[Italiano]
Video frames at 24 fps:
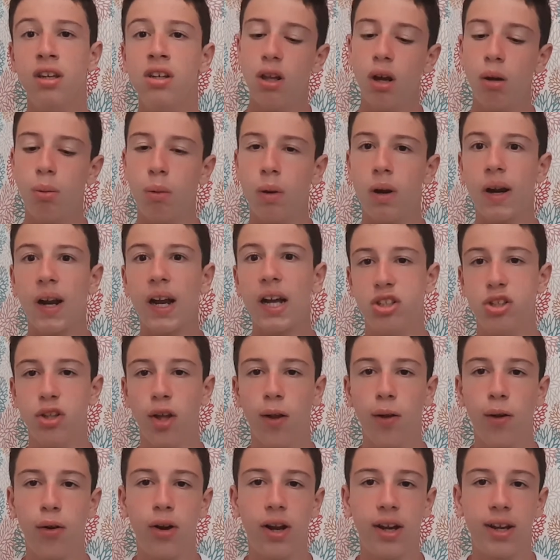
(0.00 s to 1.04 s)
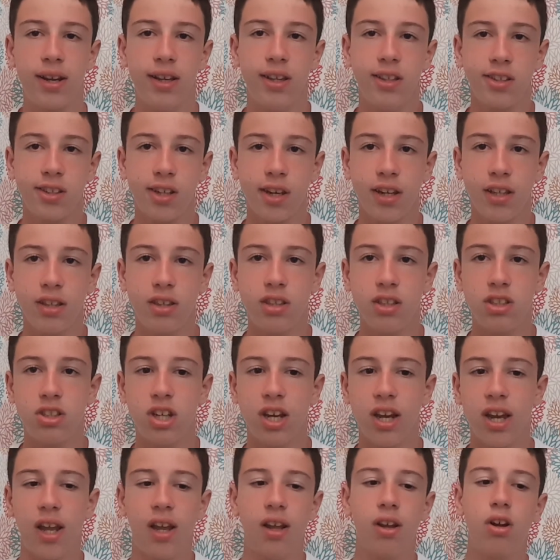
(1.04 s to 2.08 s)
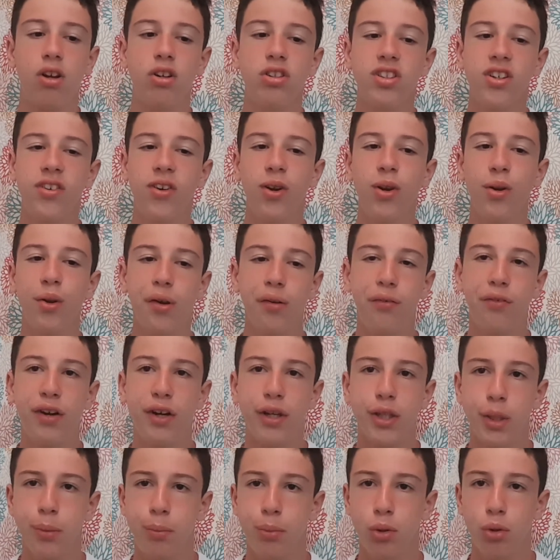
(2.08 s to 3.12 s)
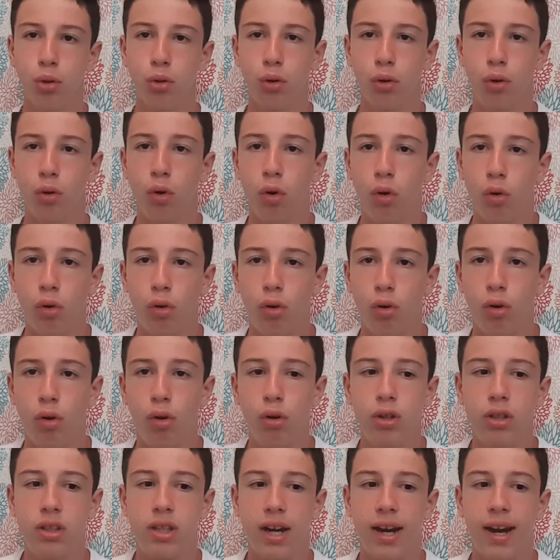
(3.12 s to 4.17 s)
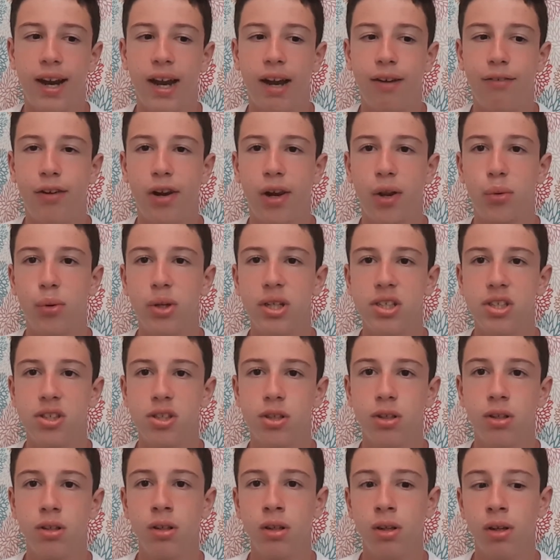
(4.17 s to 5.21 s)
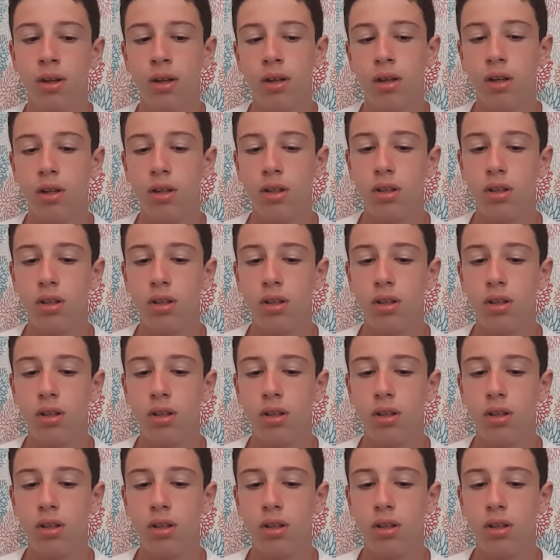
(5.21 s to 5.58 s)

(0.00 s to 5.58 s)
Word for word: E dopo ragazzi ci tolgono anche gli iscritti Cioè cosa vogliono fare di più oltre a fare questo?